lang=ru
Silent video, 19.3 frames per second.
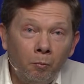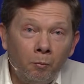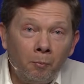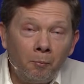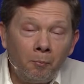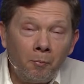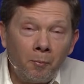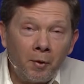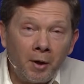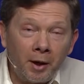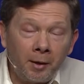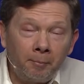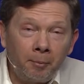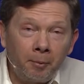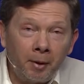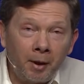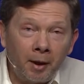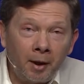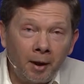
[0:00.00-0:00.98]
Ну, это,
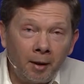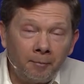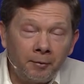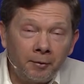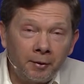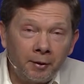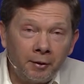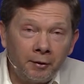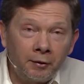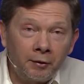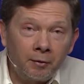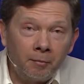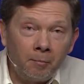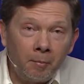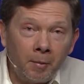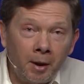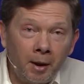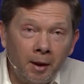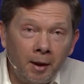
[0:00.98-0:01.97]
наверное,
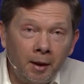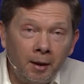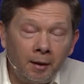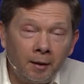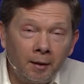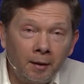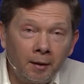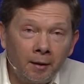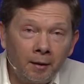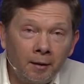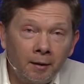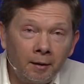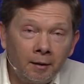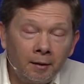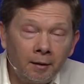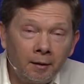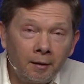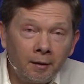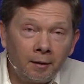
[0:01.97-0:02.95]
вообще
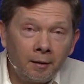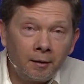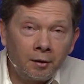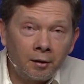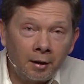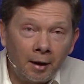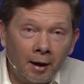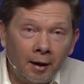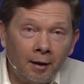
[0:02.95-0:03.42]
главный вызов